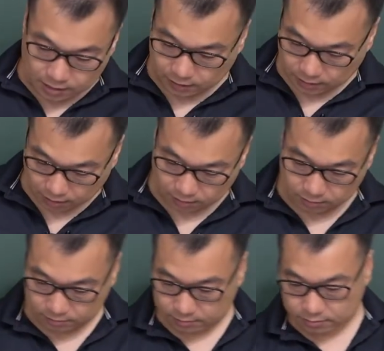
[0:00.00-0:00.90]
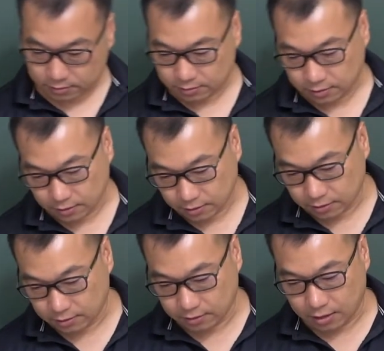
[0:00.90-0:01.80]
二题哦。
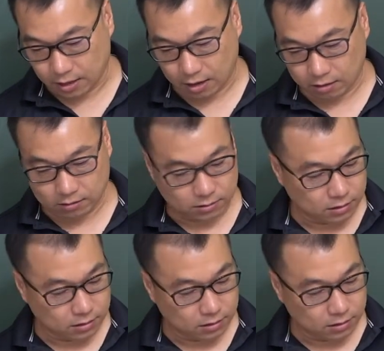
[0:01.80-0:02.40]
好，